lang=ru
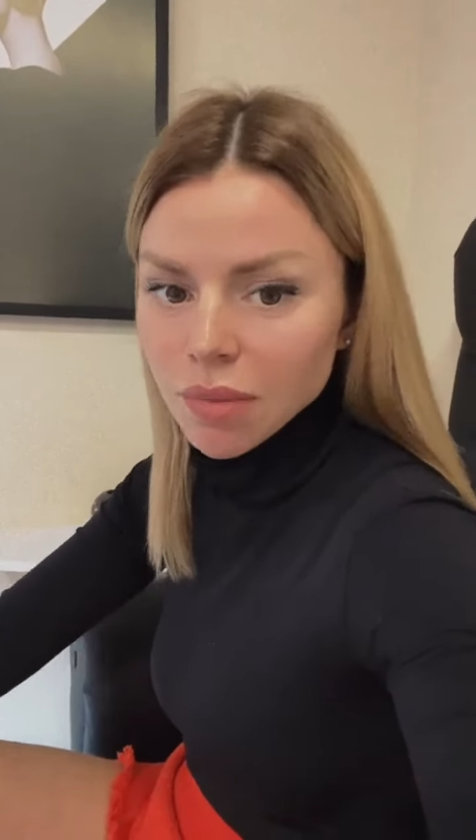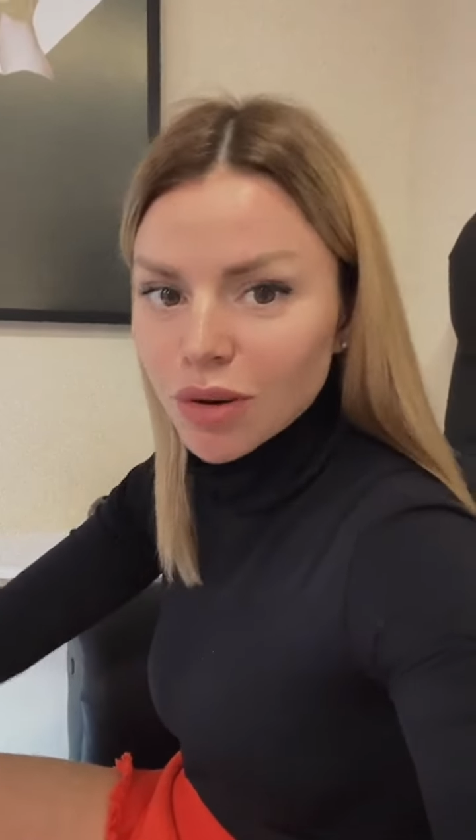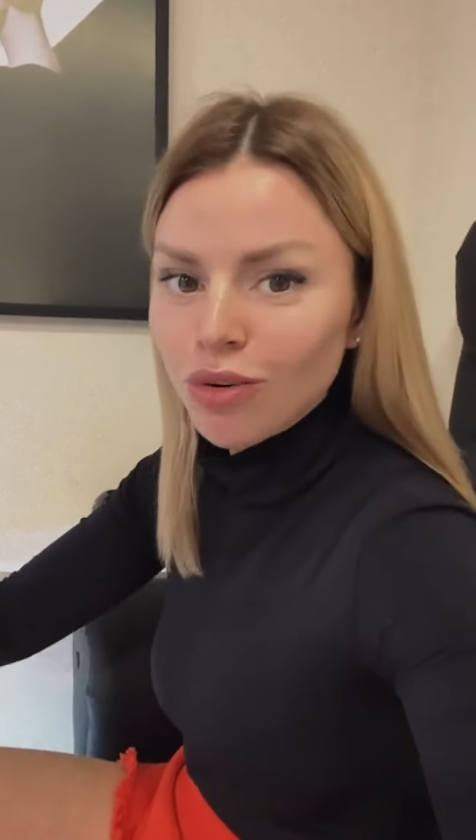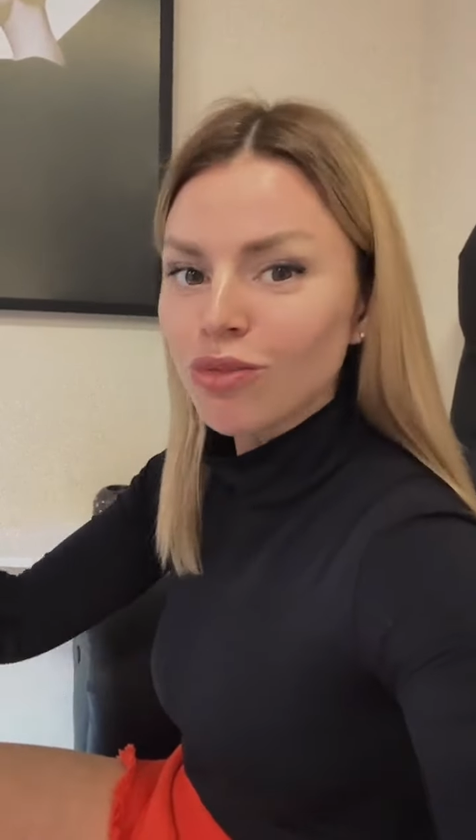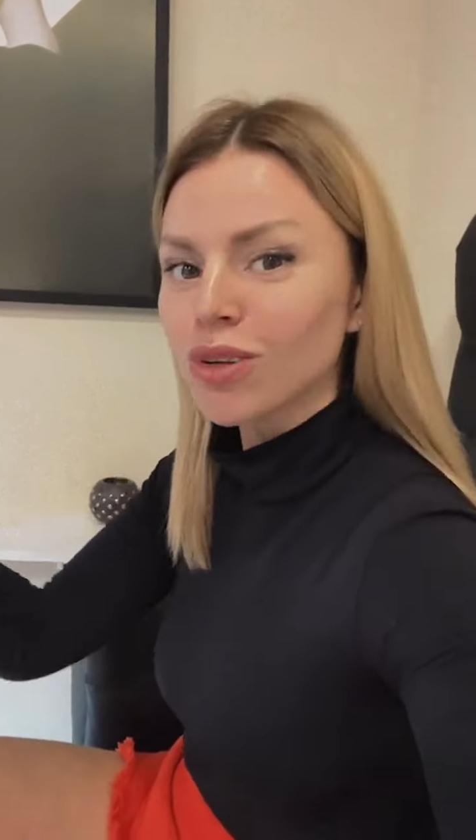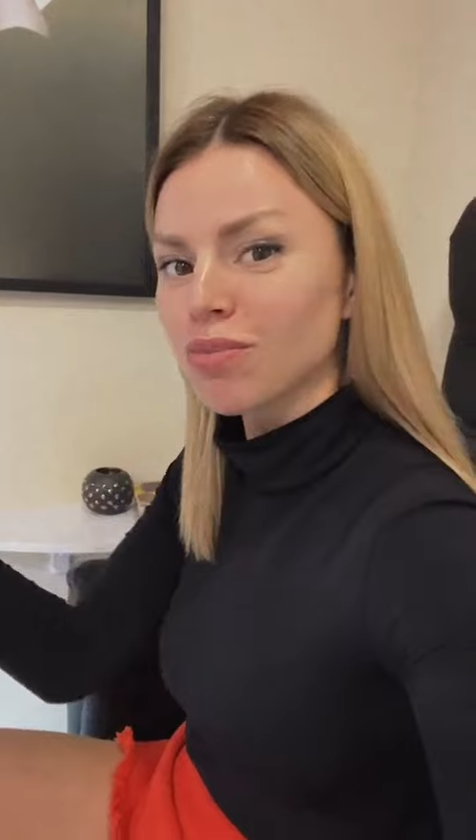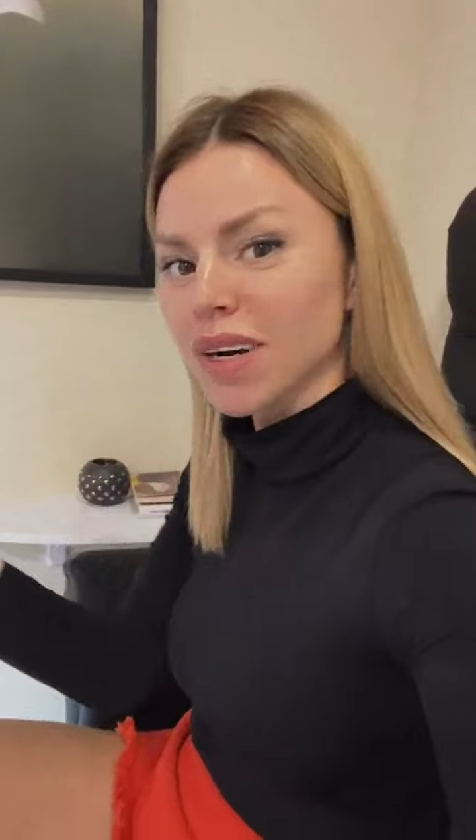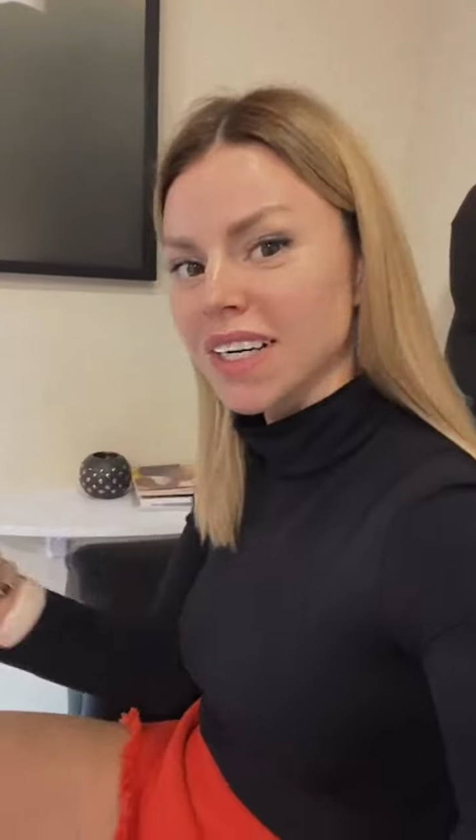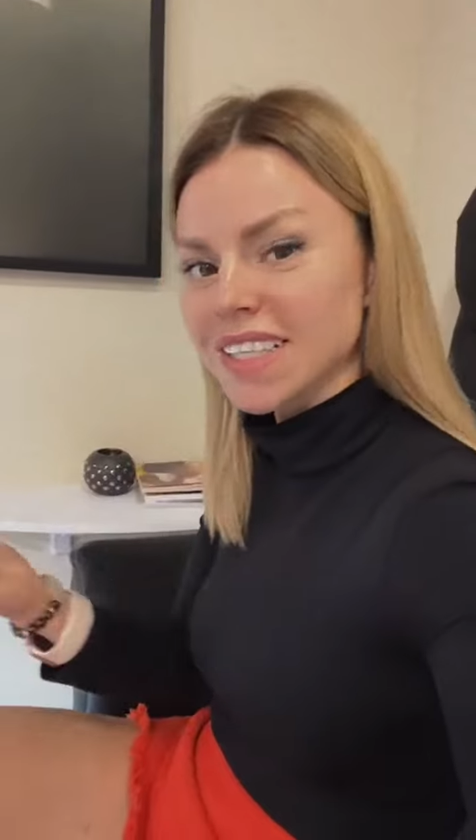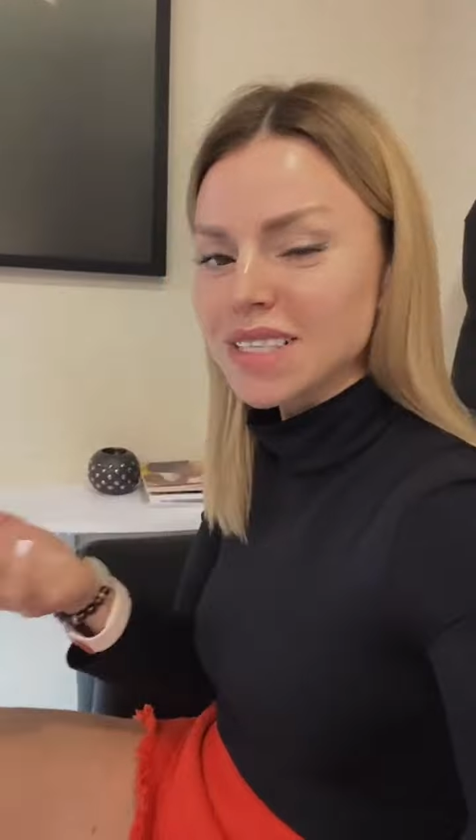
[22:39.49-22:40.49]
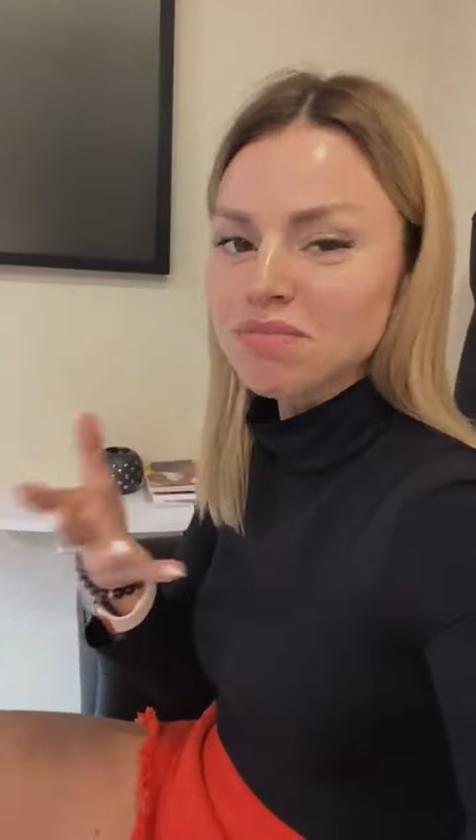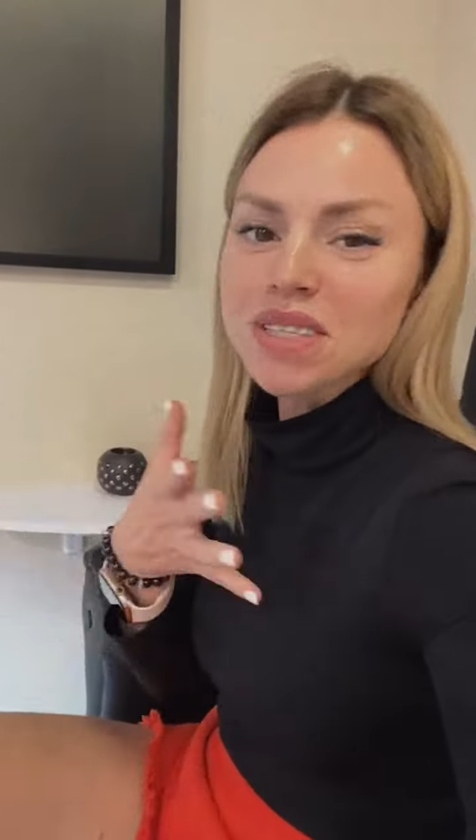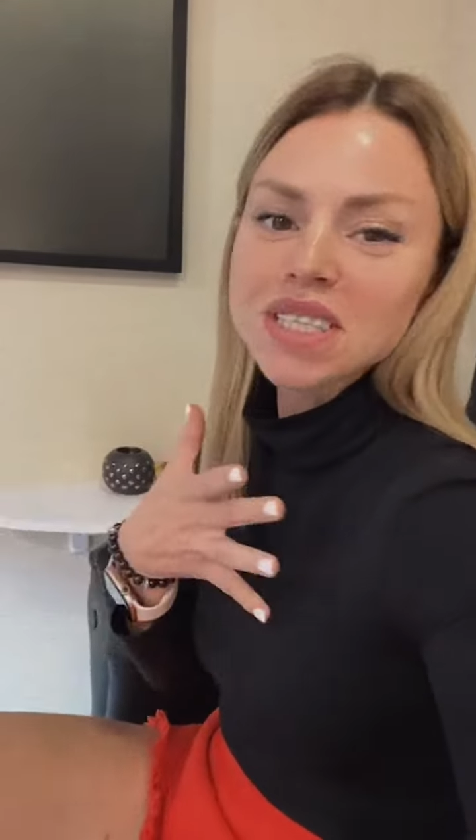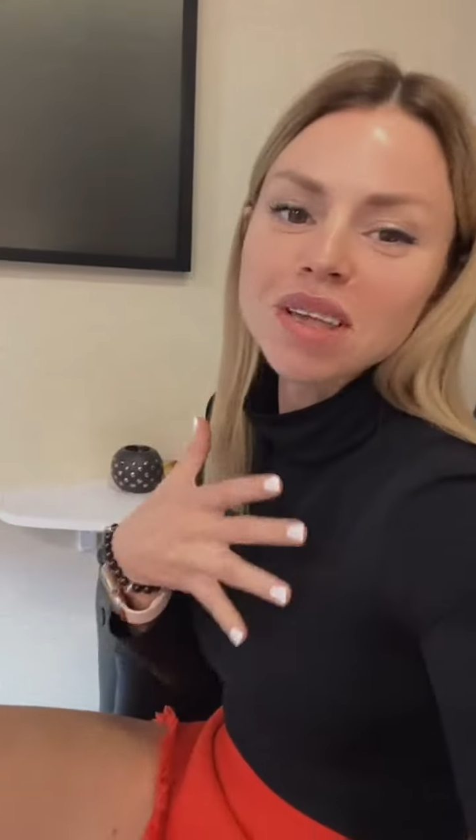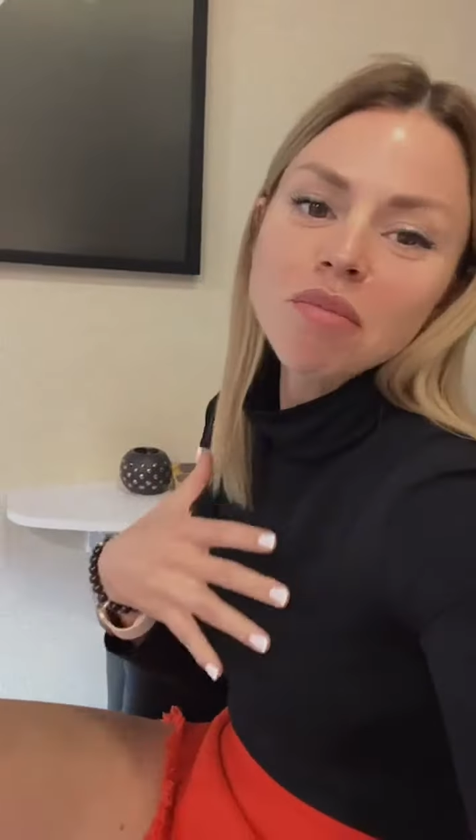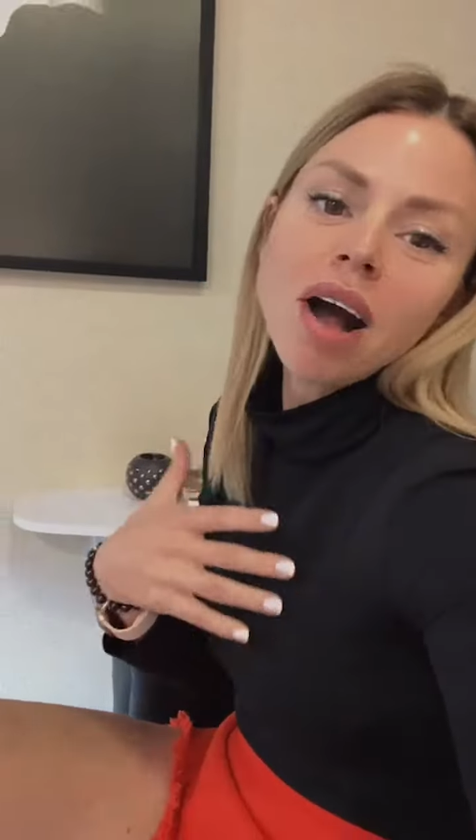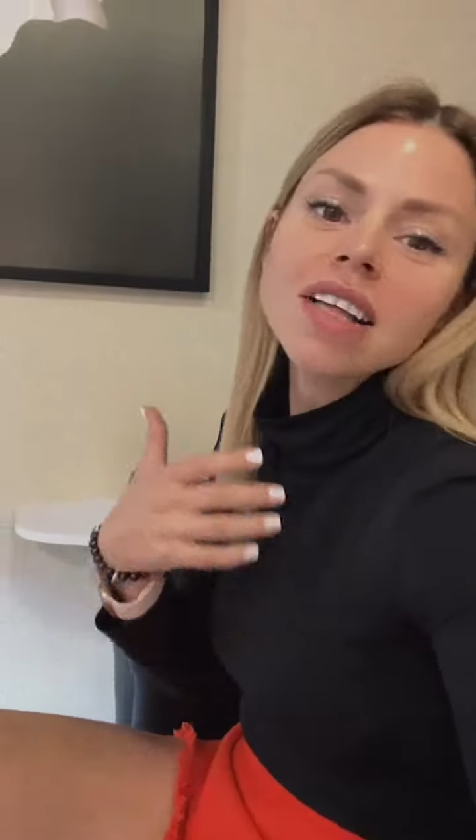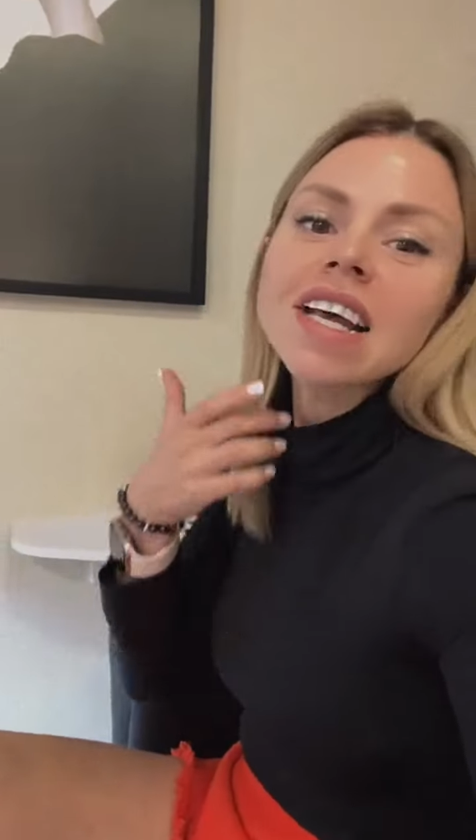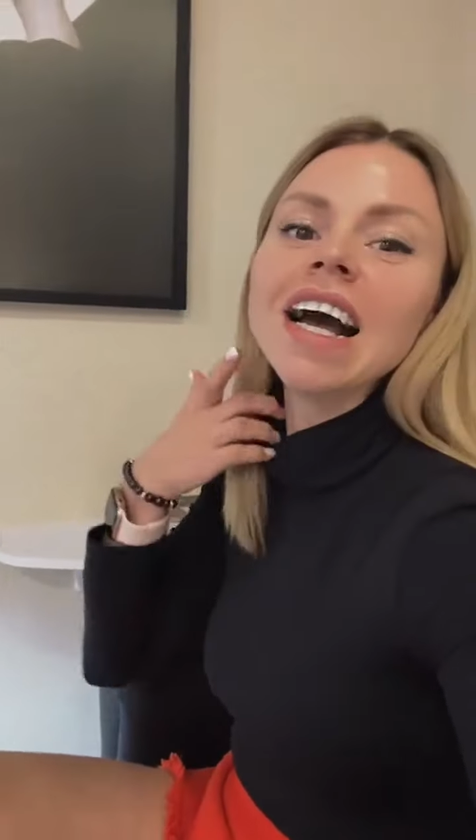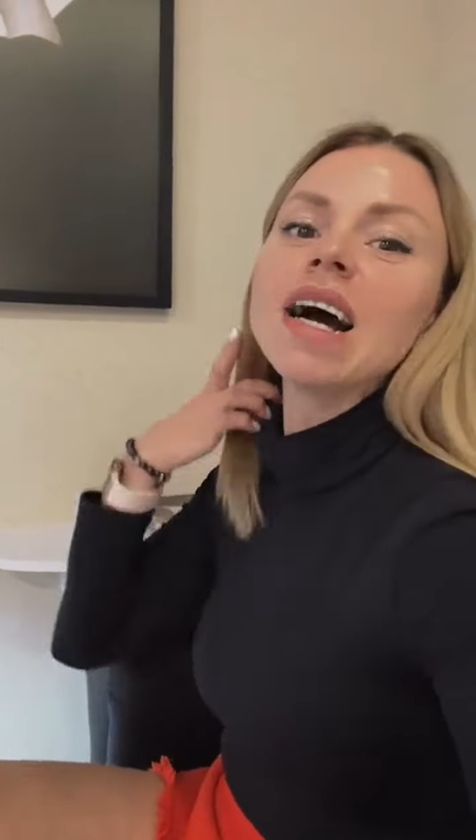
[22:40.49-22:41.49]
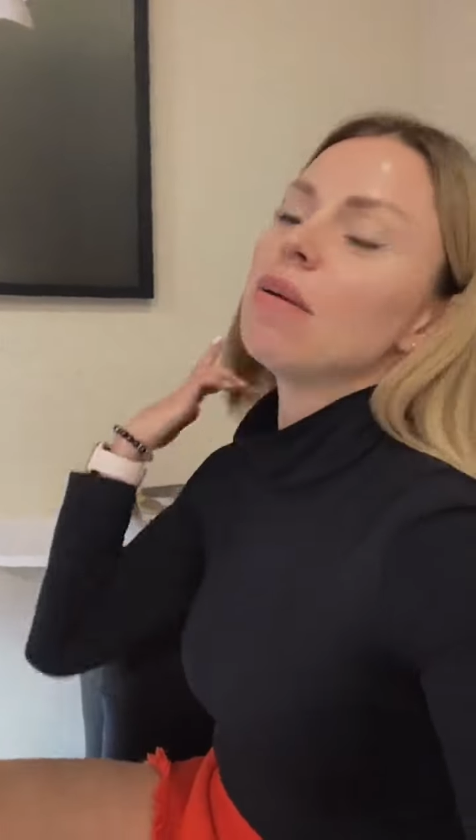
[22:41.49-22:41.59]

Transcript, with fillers: Я могу вот походить, поснимать,